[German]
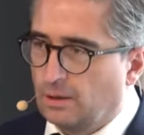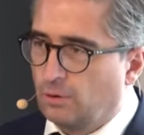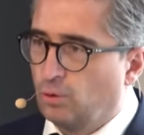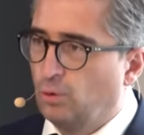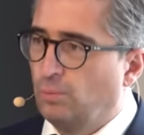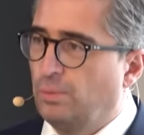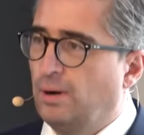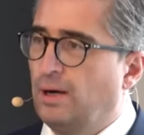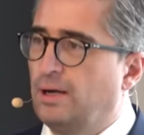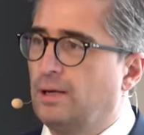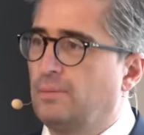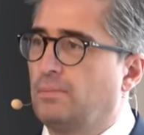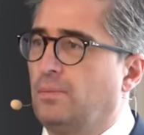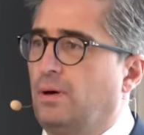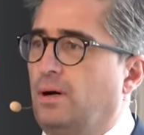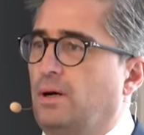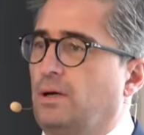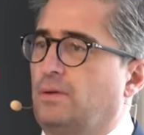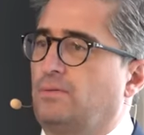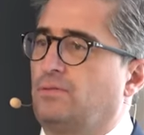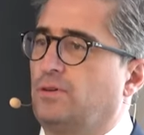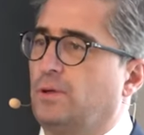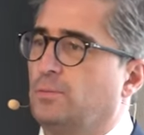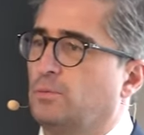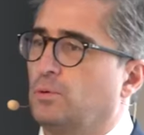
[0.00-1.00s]
globale
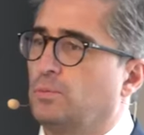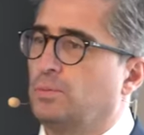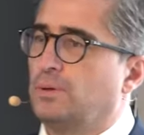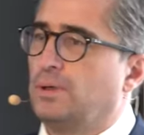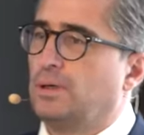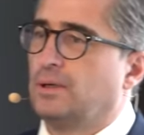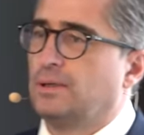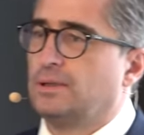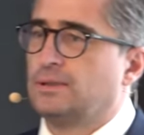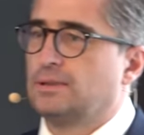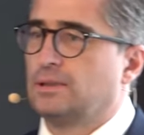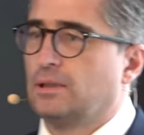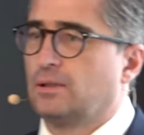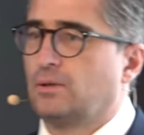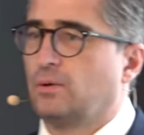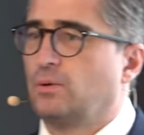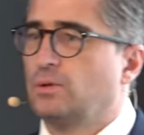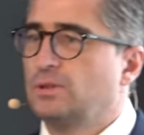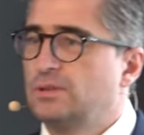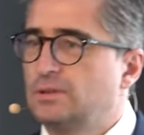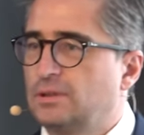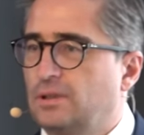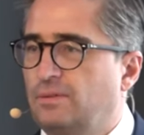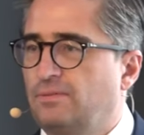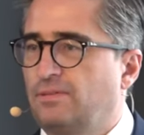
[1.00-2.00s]
Markt für Immobilien ist der
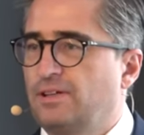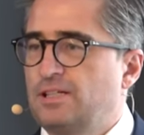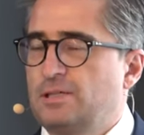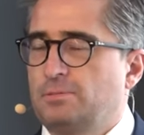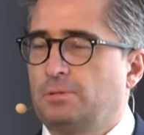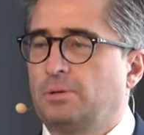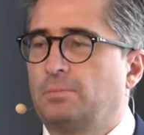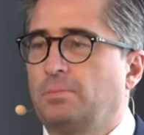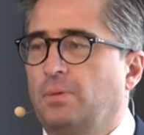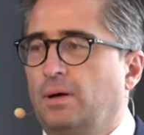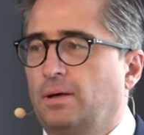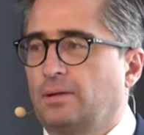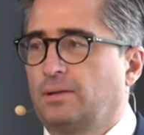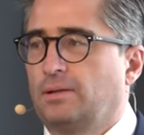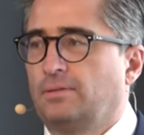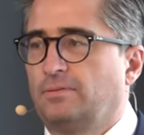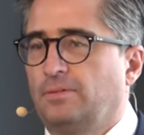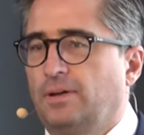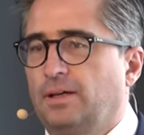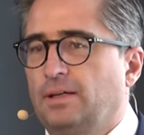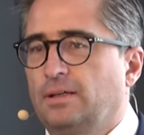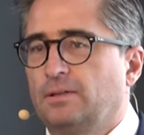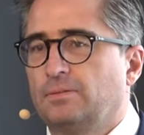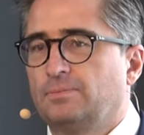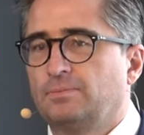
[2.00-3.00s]
größte Investmentmarkt der
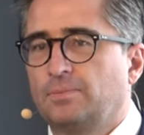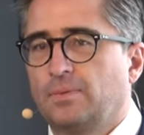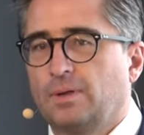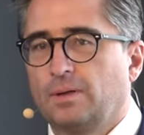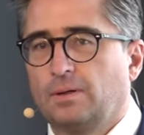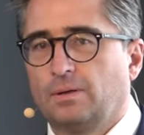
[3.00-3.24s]
Welt.